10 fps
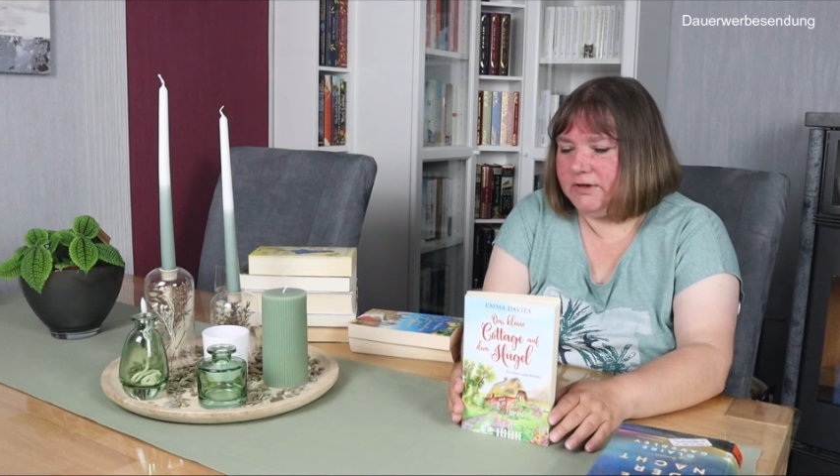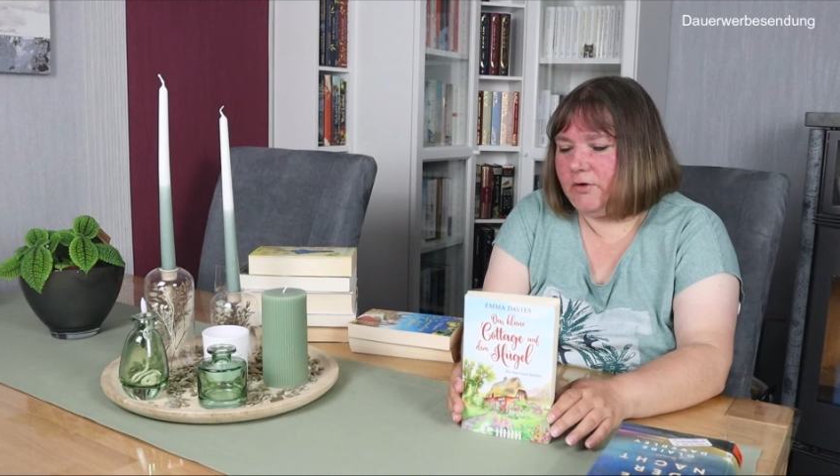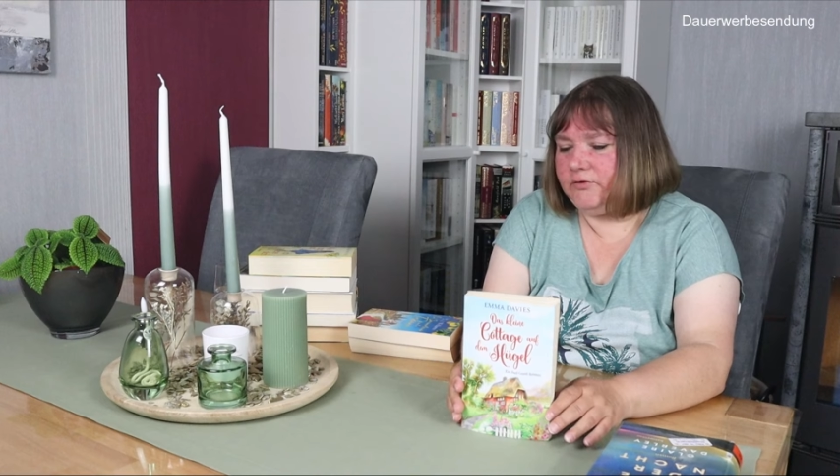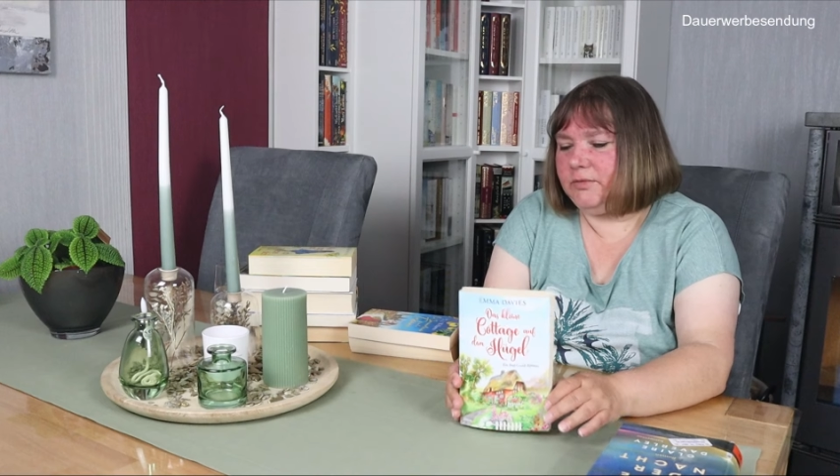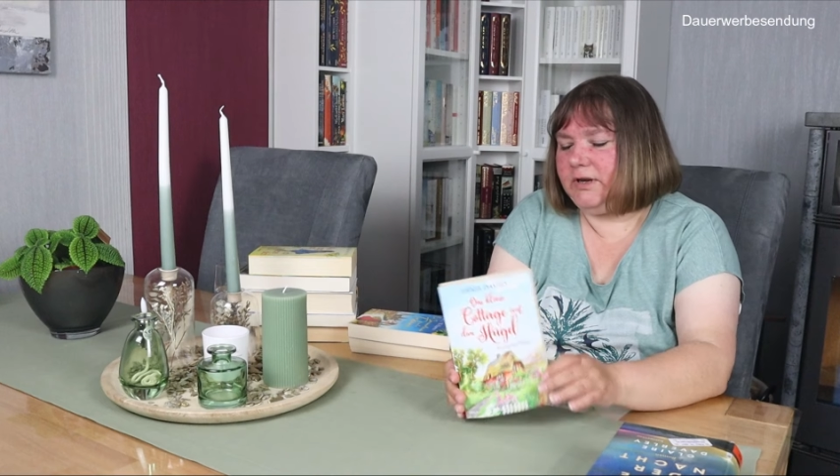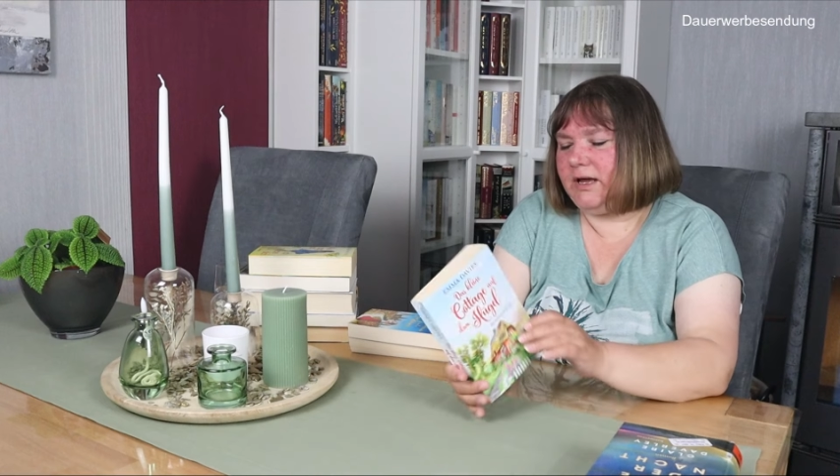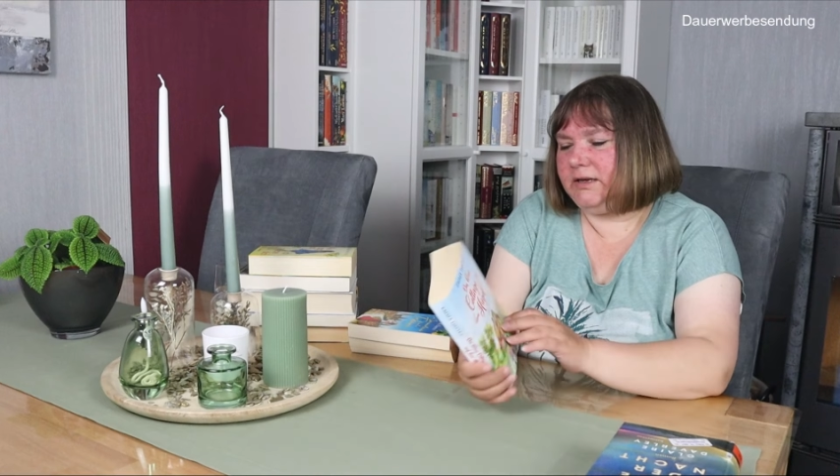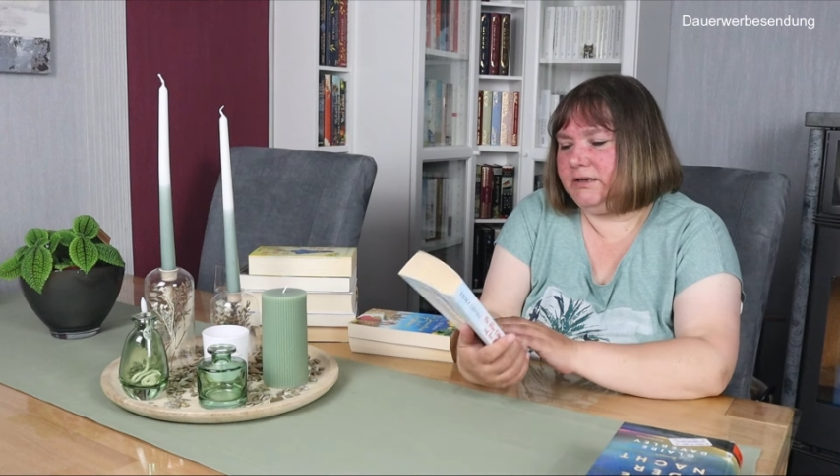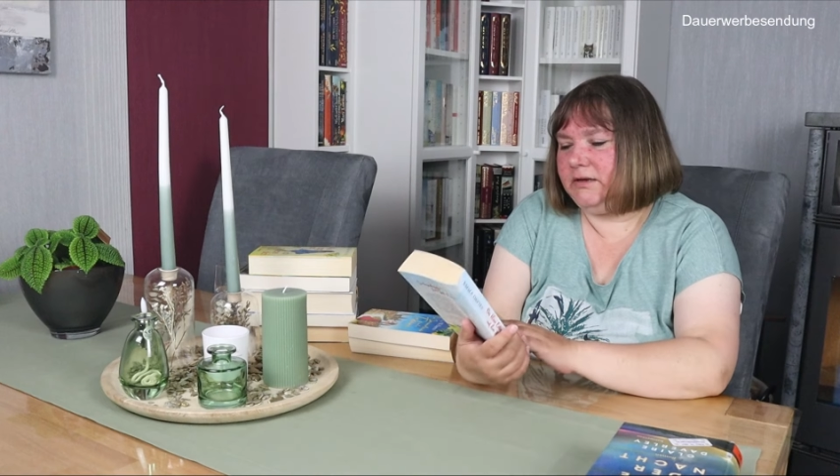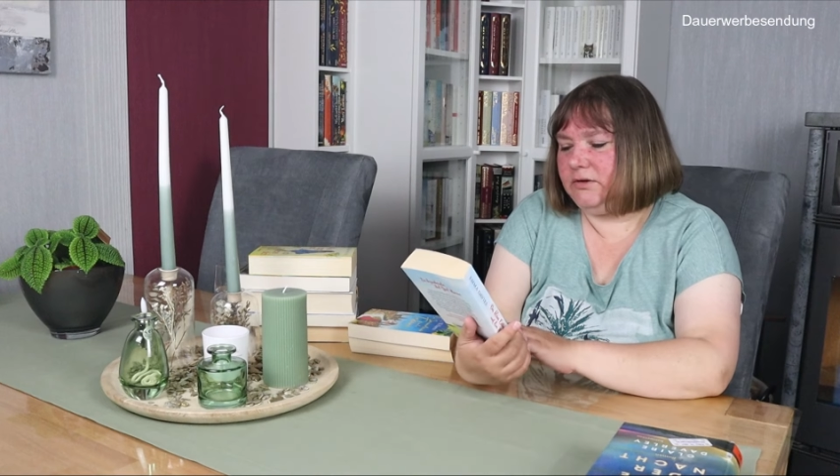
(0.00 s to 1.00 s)
auf dem
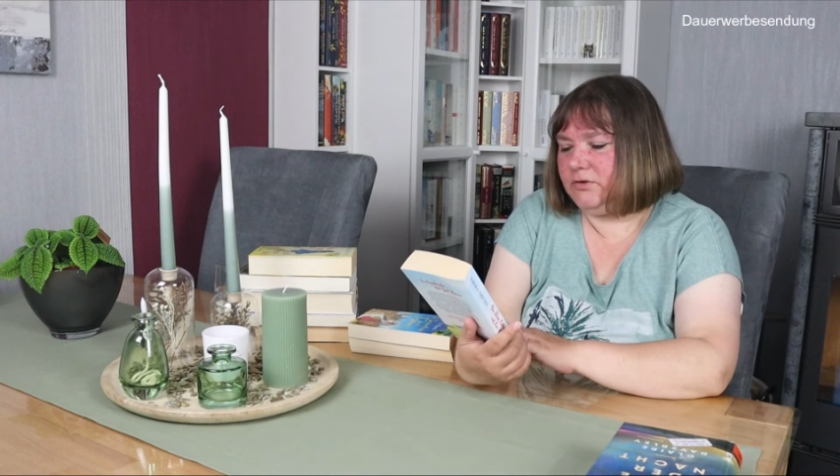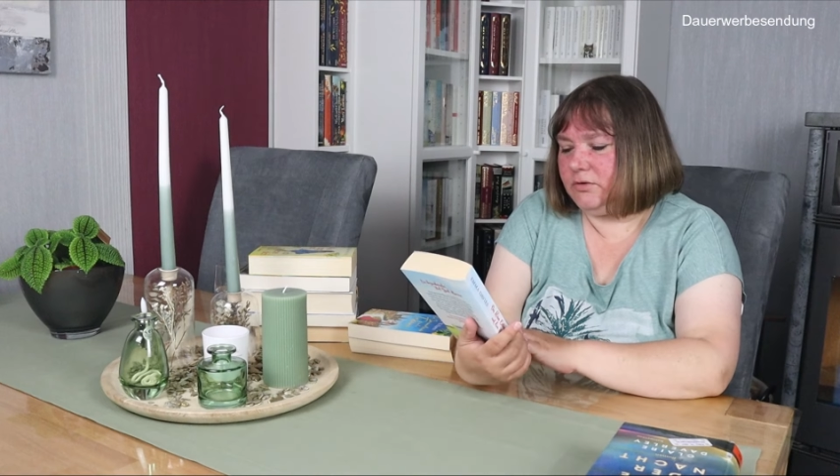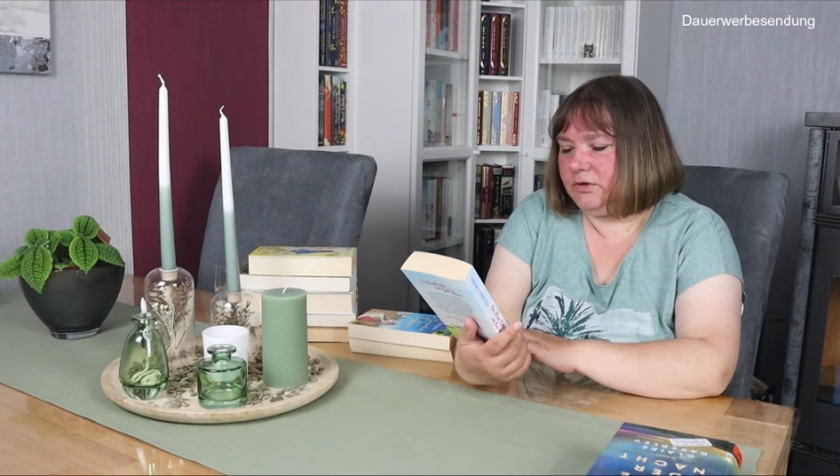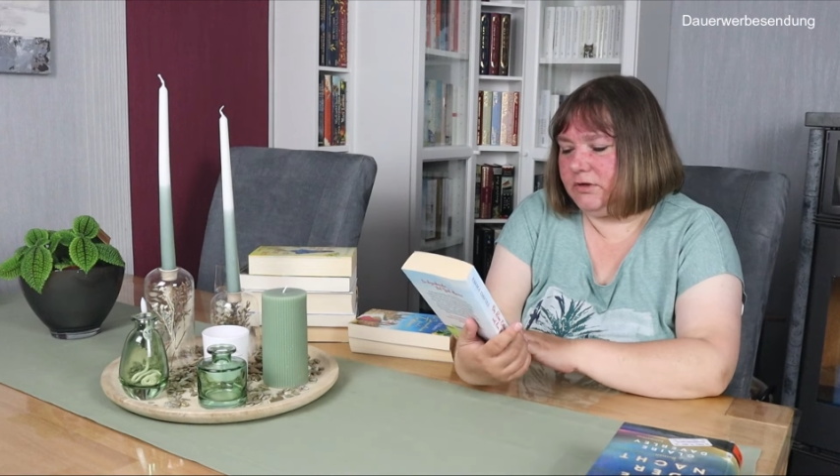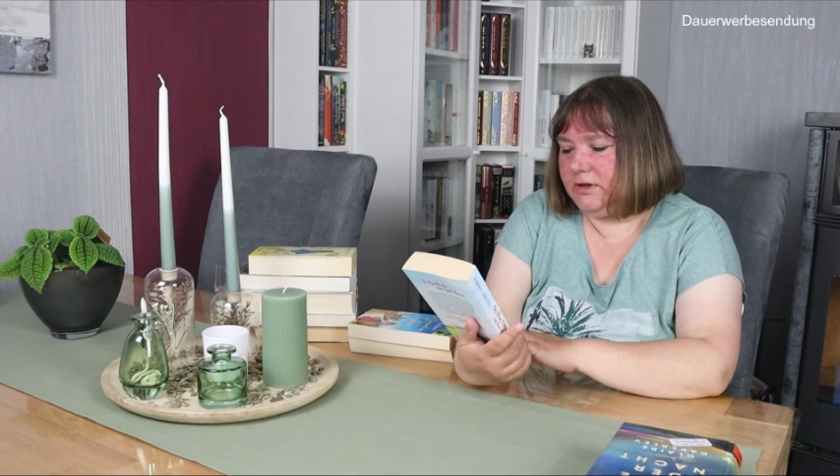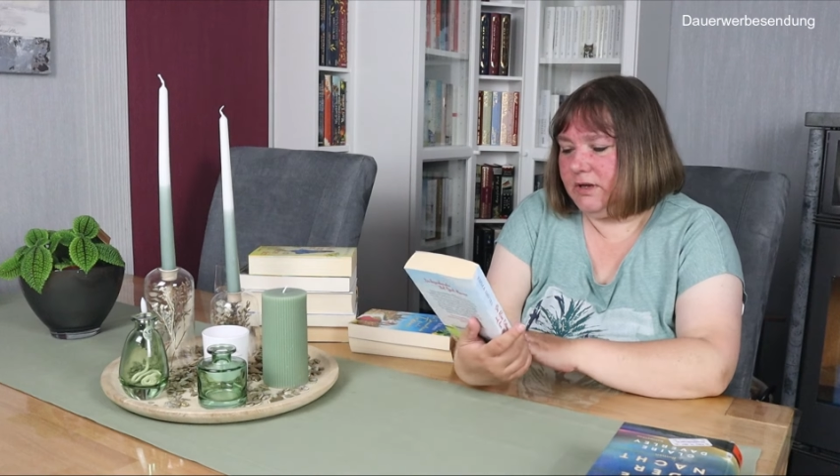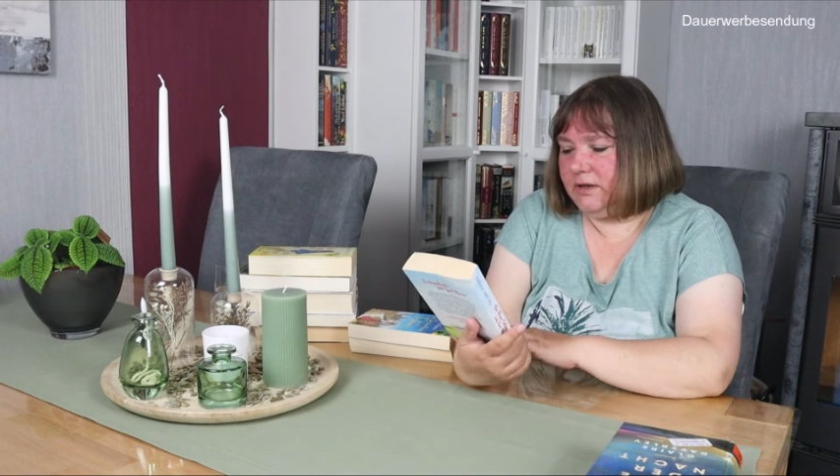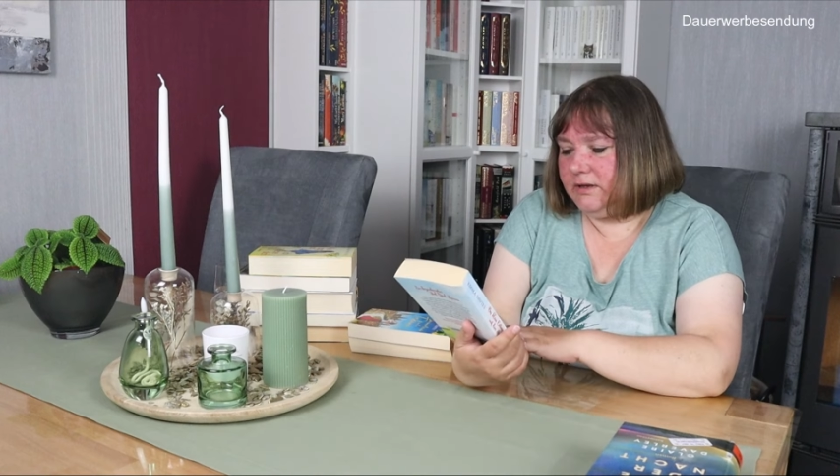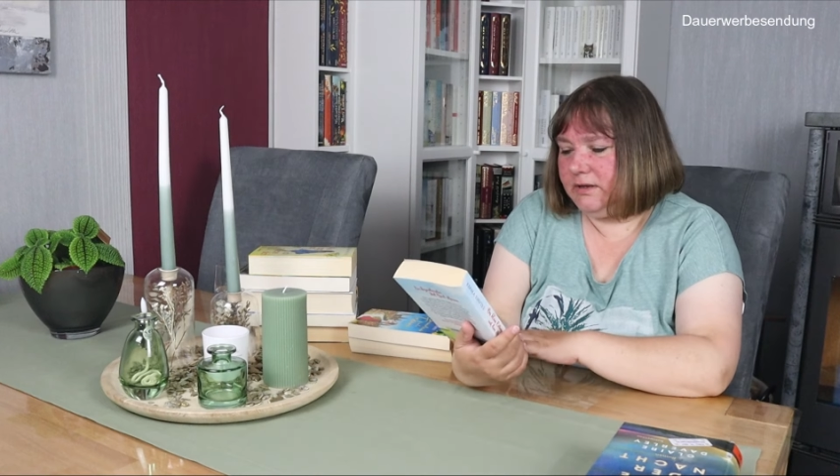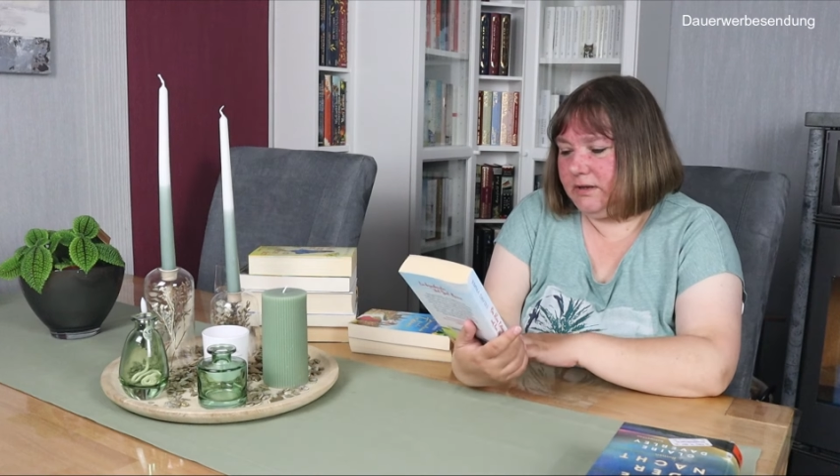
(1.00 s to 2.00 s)
Land und
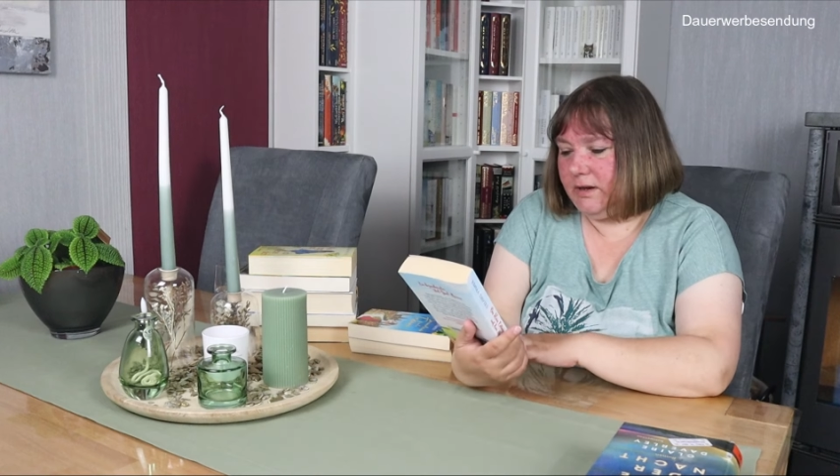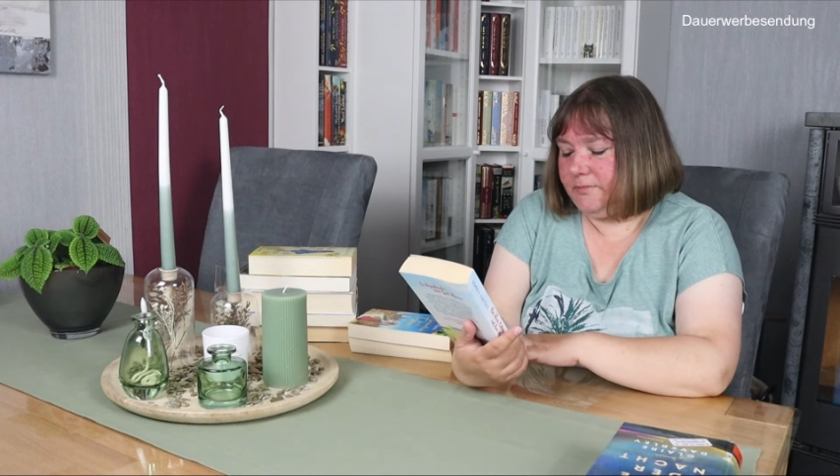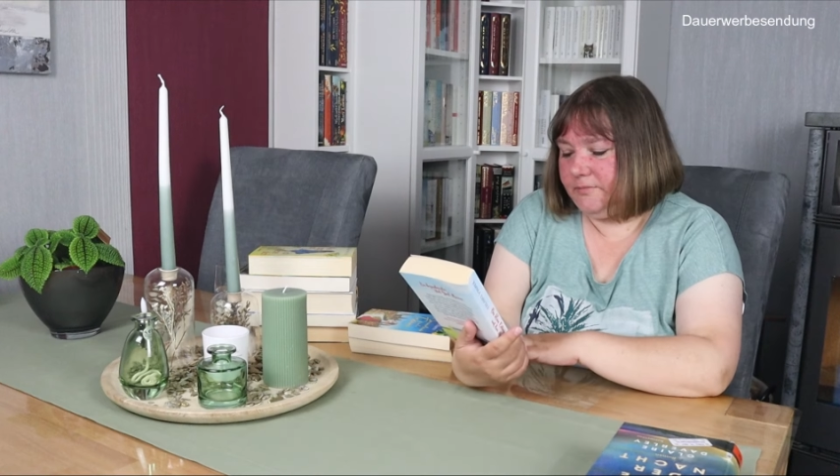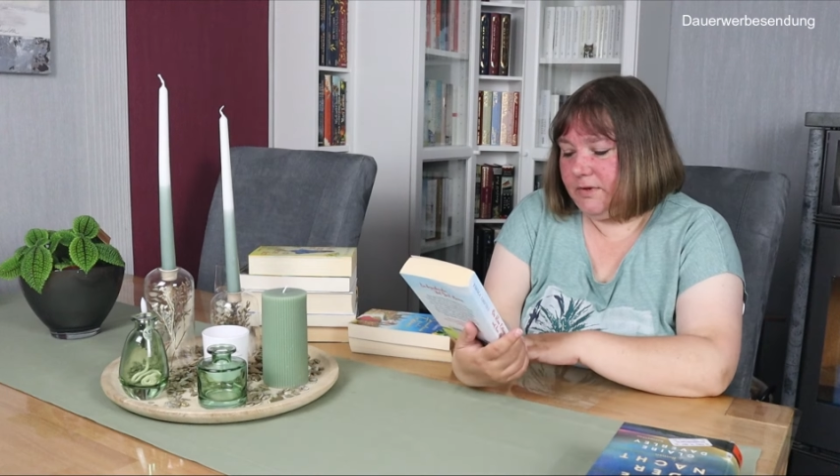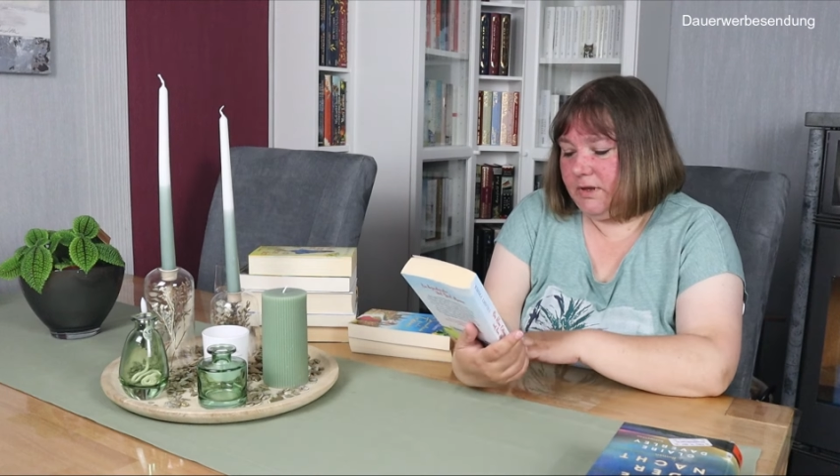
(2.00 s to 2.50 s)
ja,